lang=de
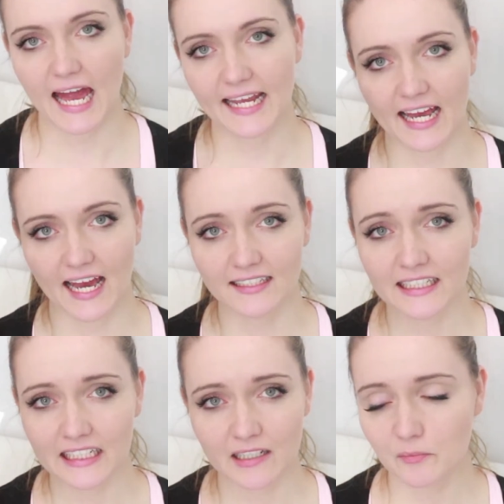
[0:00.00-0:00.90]
eine
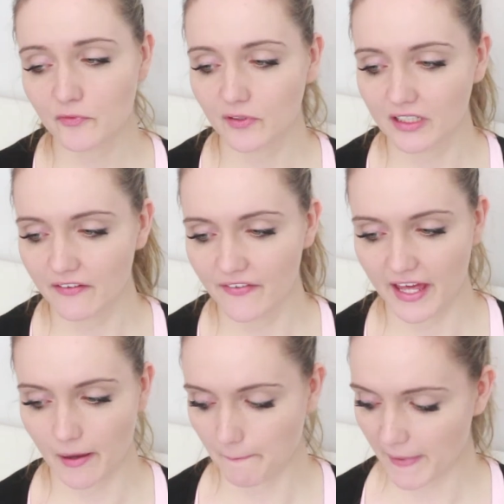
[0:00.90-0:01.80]
Handcreme von
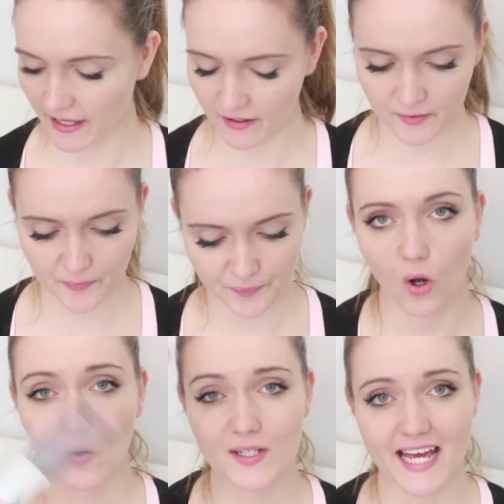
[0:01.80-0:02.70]
Nivea Man
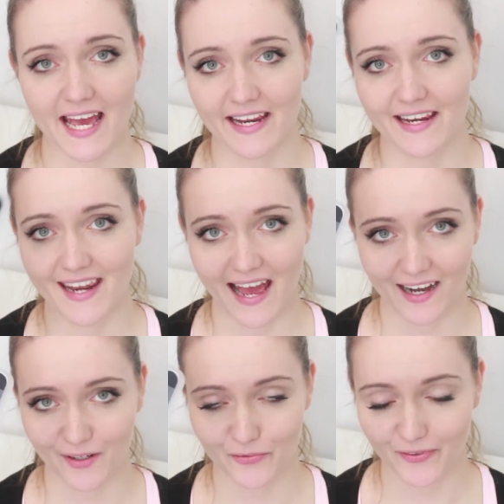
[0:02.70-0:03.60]
und eine
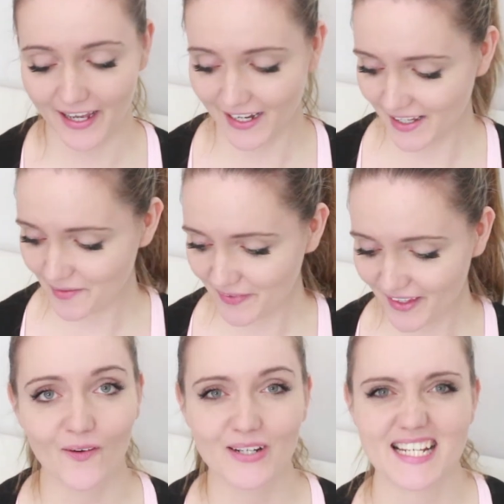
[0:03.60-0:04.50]
Nagelfeile.
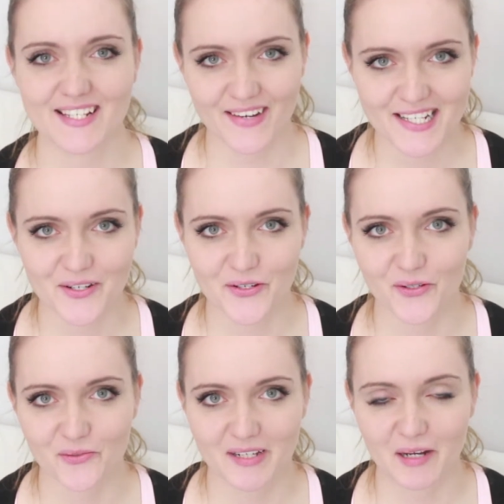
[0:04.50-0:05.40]
Und das war's auch
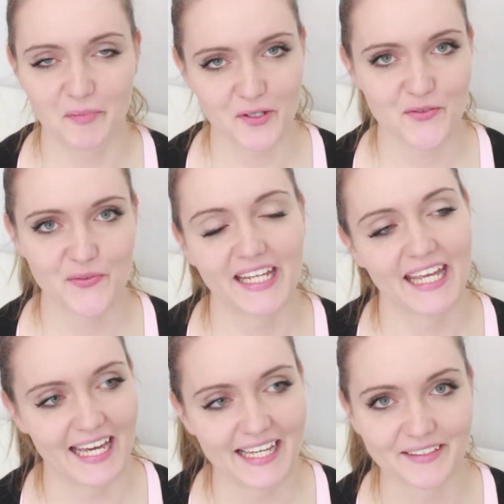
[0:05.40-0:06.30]
schon mit der Box für die
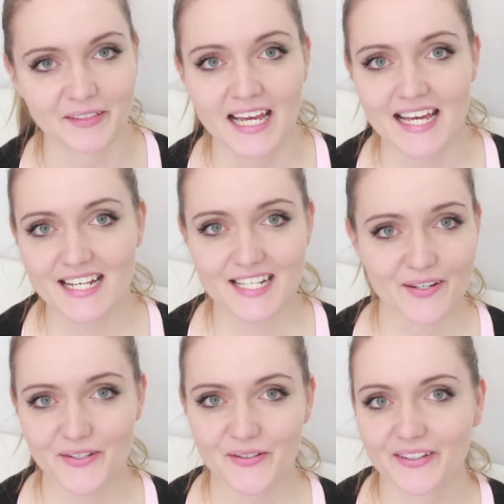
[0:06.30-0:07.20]
Herren. Ist
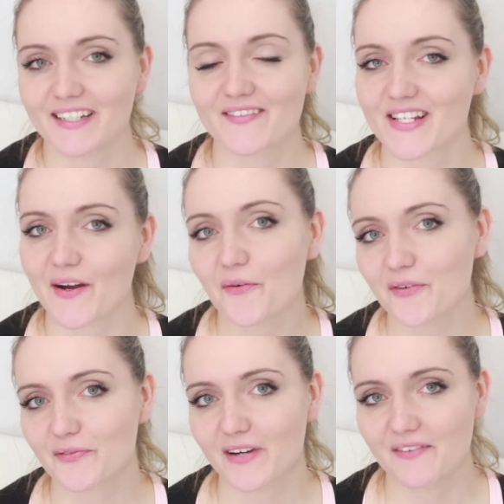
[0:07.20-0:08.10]
euch noch irgendwas
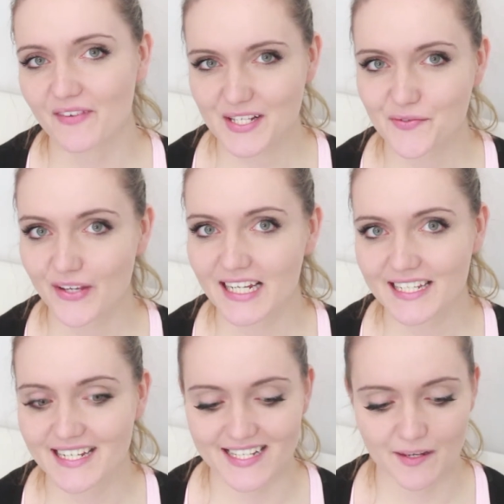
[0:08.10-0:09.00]
aufgefallen? Was fehlt
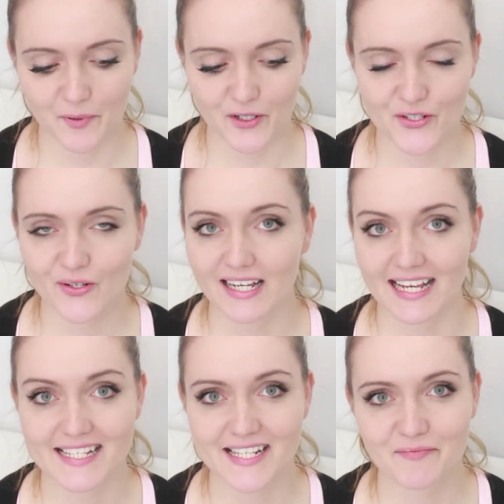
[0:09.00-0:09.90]
in dieser Box noch?
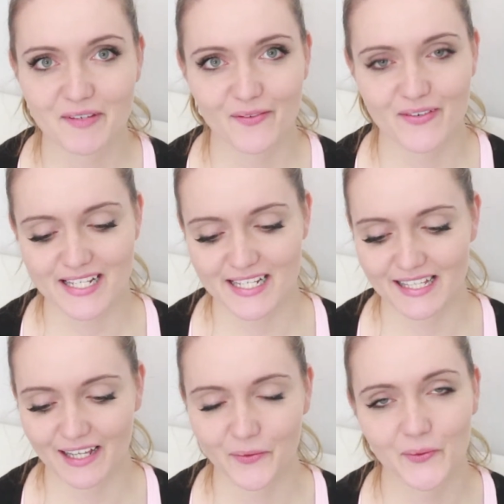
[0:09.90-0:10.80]
Lasst es mich
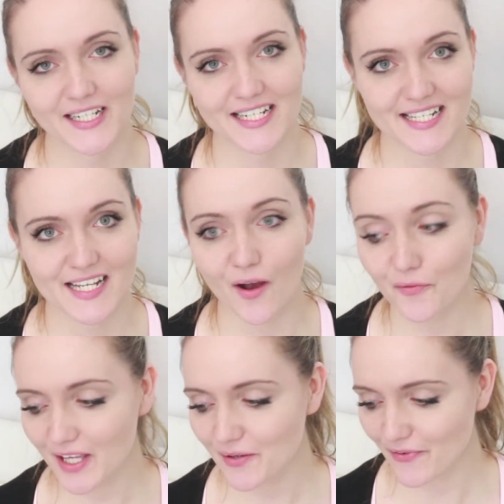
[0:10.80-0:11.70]
wissen, dann hole ich das
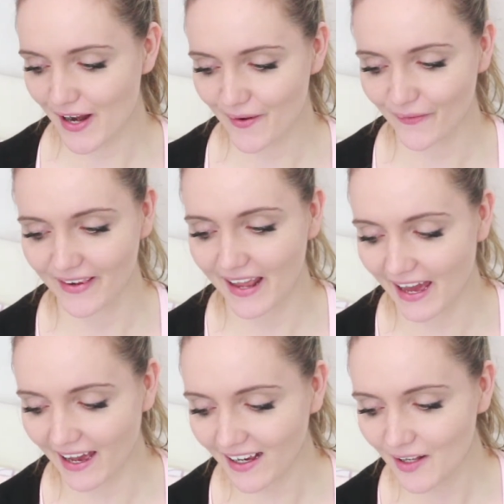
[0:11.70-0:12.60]
auf jeden Fall noch
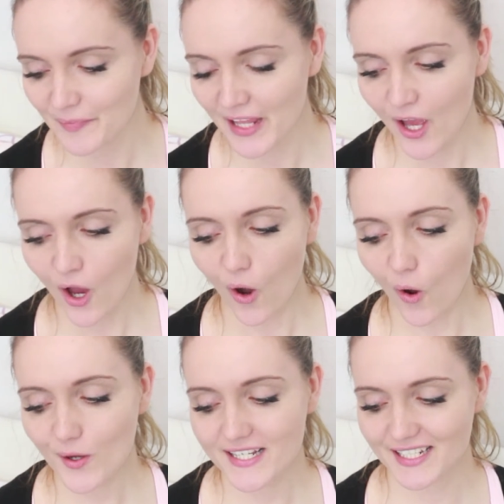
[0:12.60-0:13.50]
nach.
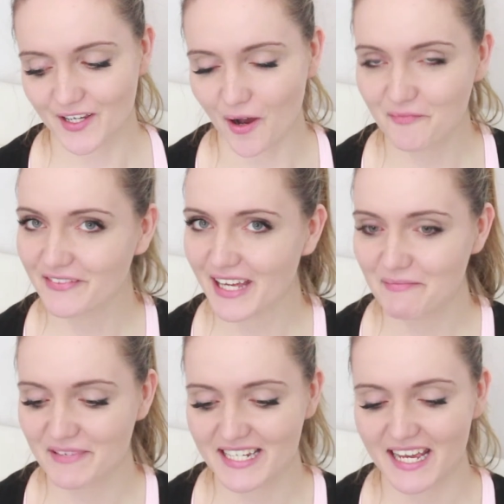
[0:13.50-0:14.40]
Und dann kommen wir
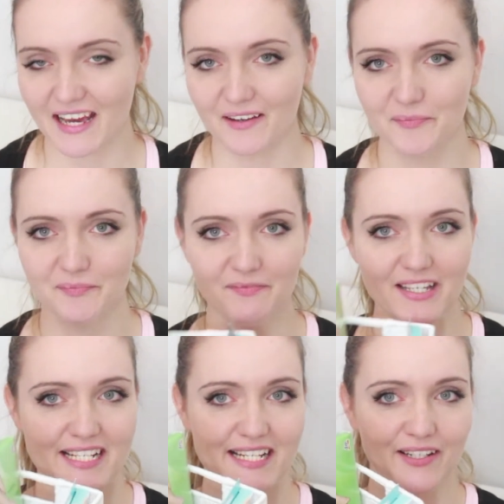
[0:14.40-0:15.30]
mit der wie
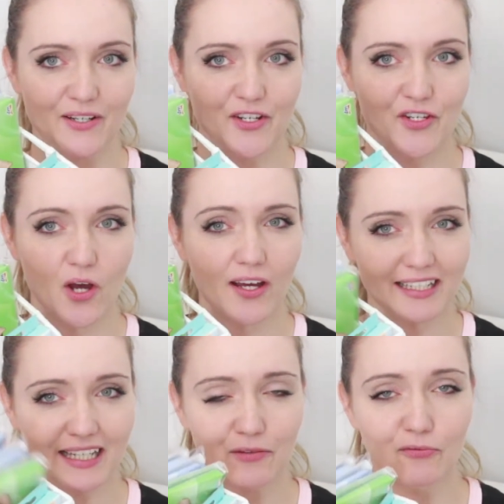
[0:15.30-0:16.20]
ihr sehen könnt,
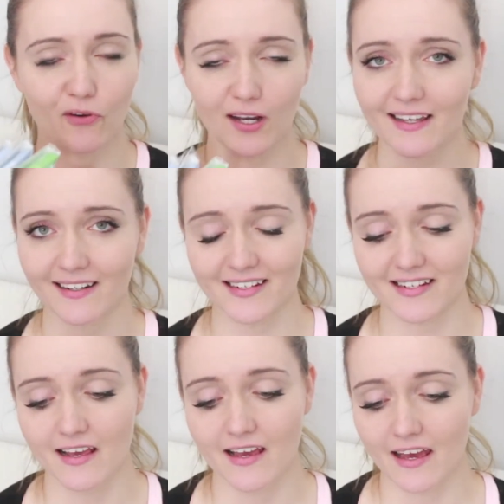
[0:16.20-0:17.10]
deutlich
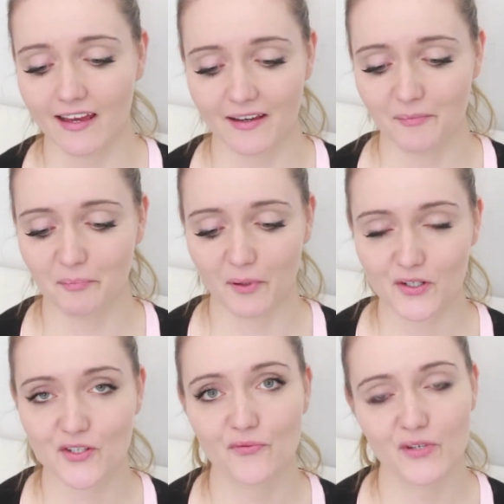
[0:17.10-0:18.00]
volleren ähm,
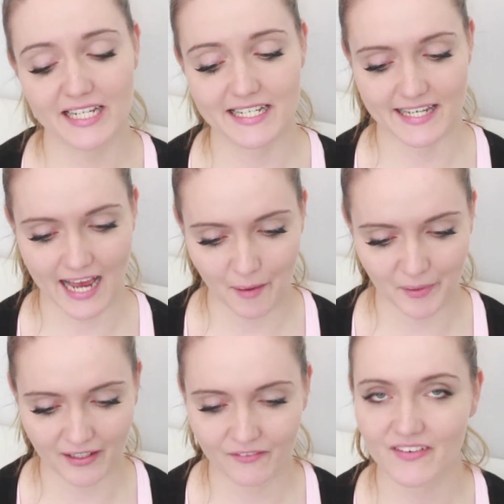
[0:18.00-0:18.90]
Box für die
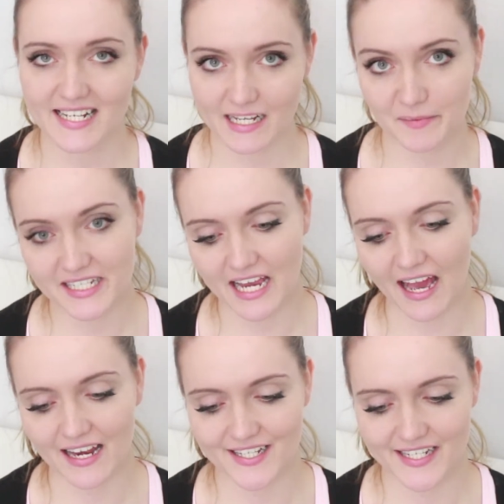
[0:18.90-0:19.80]
Damen. Was habe ich da
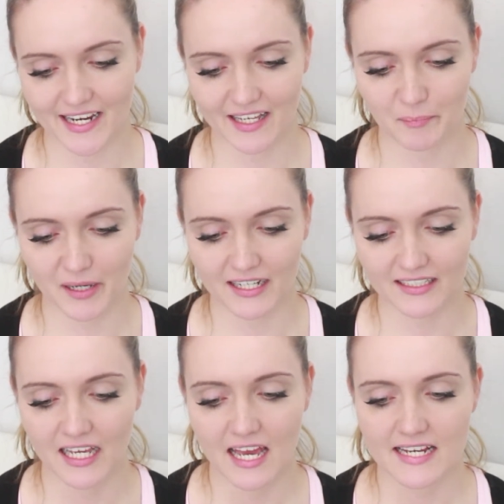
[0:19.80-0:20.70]
alles reingepackt?
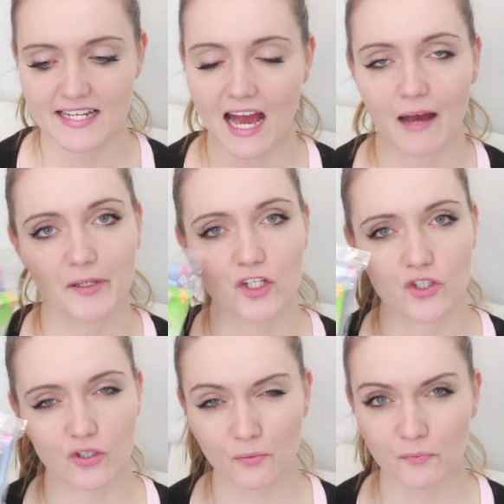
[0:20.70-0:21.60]
Da habe ich
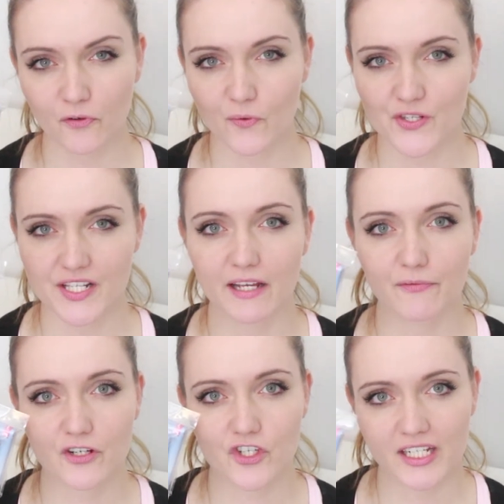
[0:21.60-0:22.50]
Strumpfhosen in
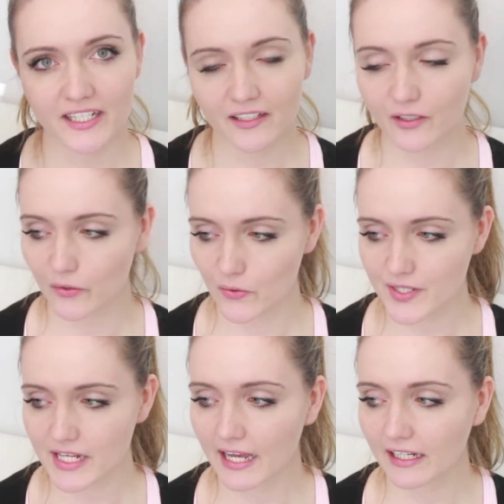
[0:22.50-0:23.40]
verschiedenen
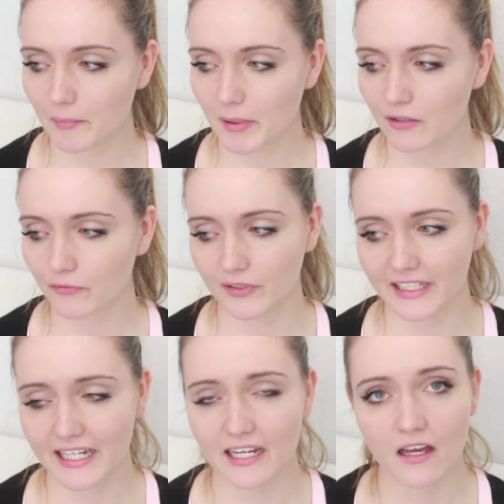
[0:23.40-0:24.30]
Größen eingepackt, von
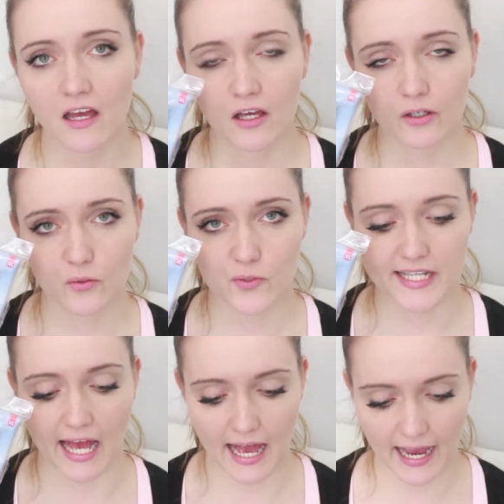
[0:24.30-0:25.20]
jeder
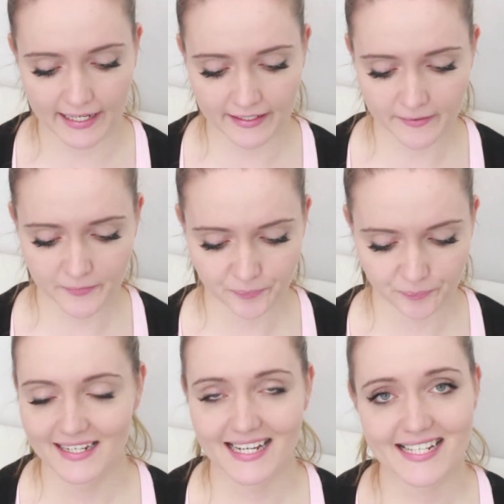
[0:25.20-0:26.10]
Größe eine.
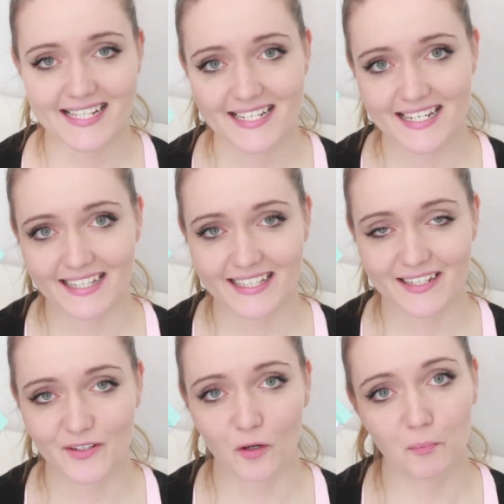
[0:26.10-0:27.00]
Dann sind da
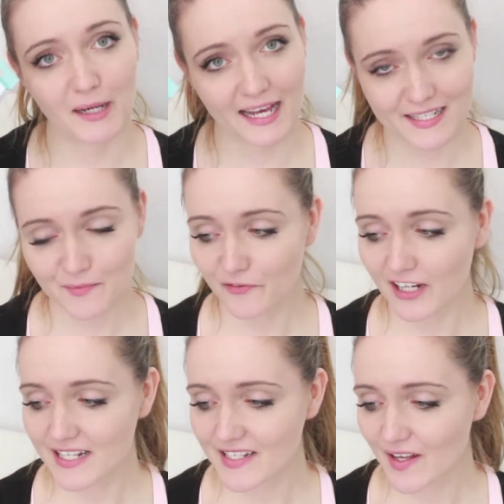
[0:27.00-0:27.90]
drin noch
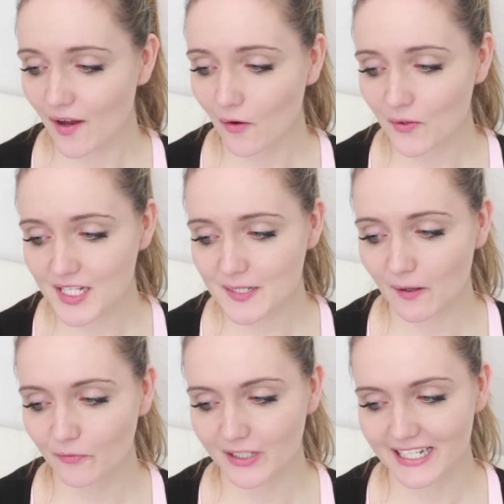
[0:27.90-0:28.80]
Blasenpflaster und
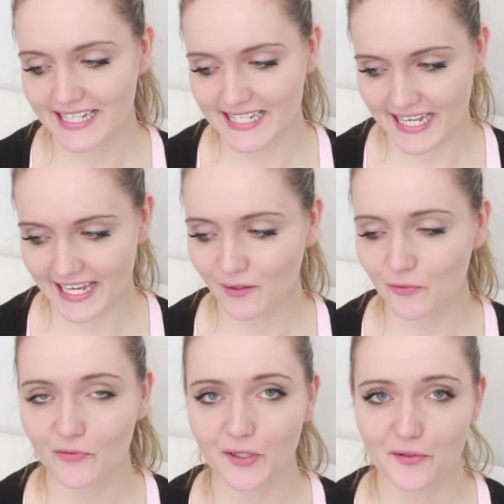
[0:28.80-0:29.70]
zwar für die Zehen
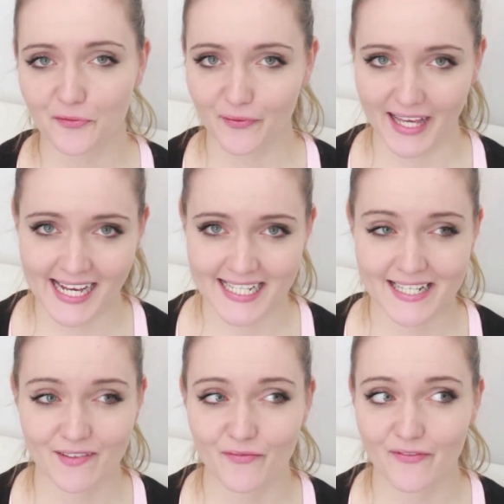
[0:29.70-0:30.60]
und für die
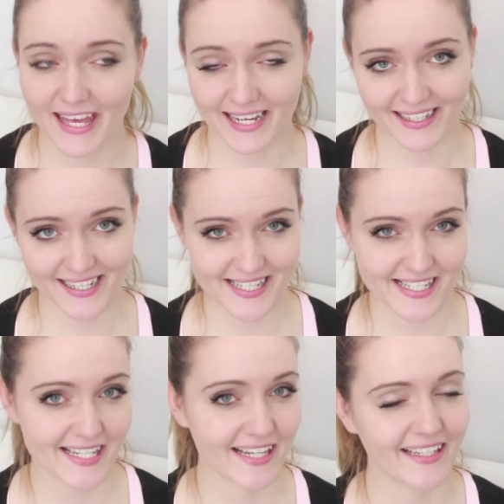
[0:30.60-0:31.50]
Fersen. Wer den
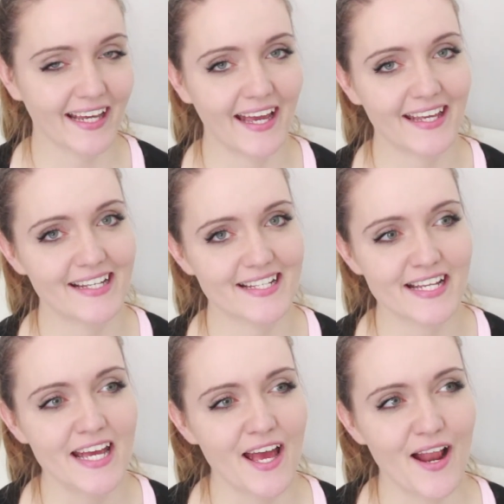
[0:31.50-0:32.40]
ganzen Tag in High Heels
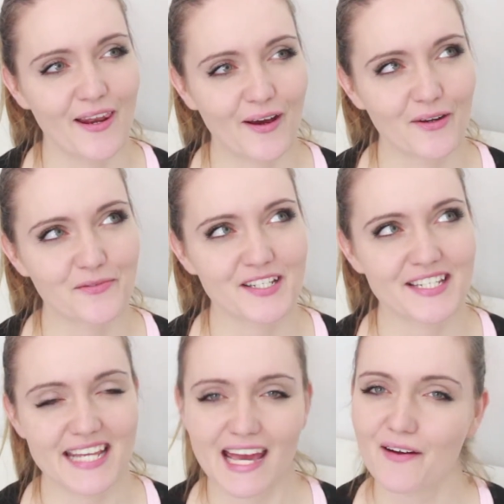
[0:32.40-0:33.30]

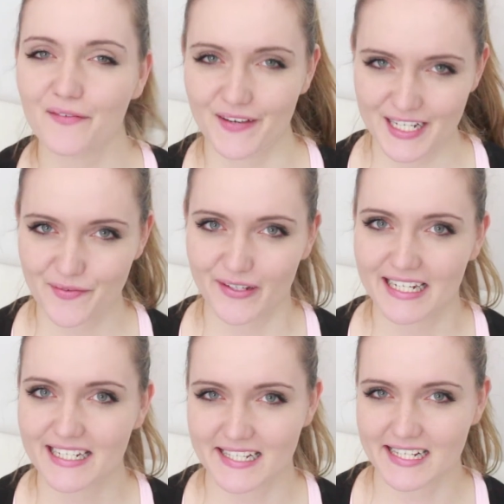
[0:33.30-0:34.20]
läuft, der weiß
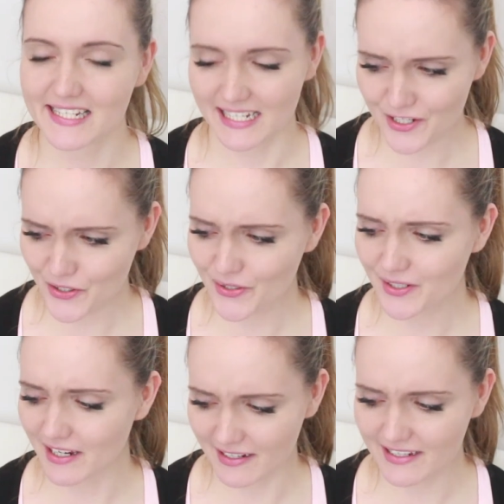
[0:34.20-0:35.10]
vielleicht, dass das ganz schön